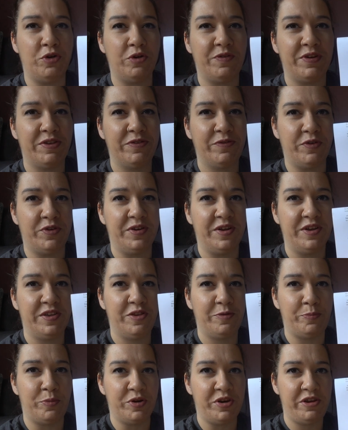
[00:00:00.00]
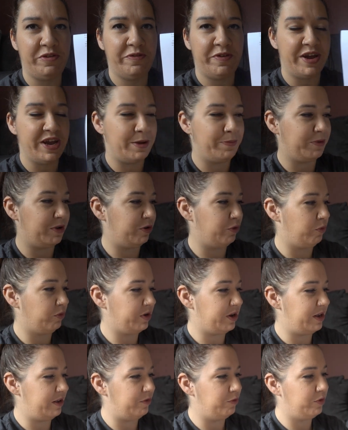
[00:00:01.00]
noch was von Spotify
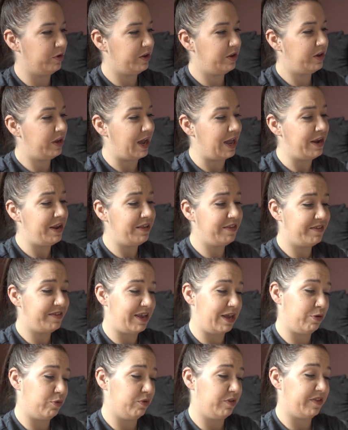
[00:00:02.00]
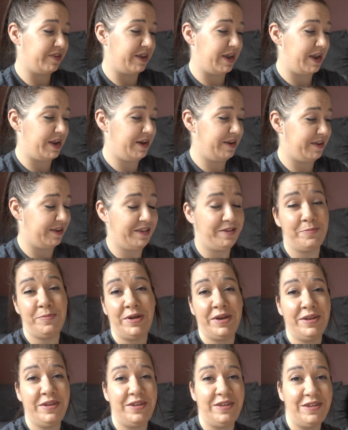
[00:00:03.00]
abgedruckt, also kann es sehr gut sein, dass
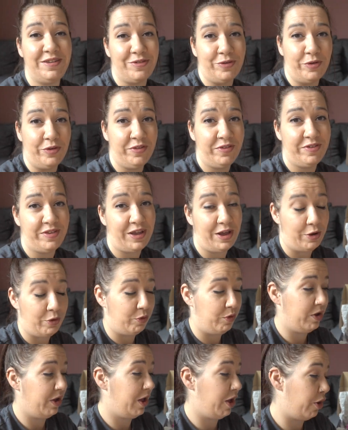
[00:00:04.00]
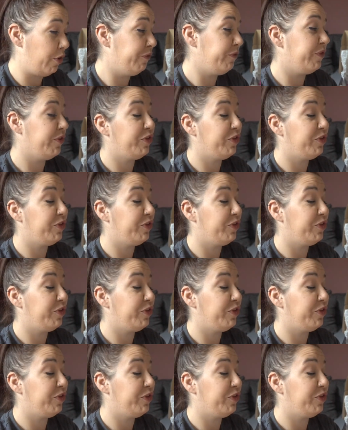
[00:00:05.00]
man die Songs auch auf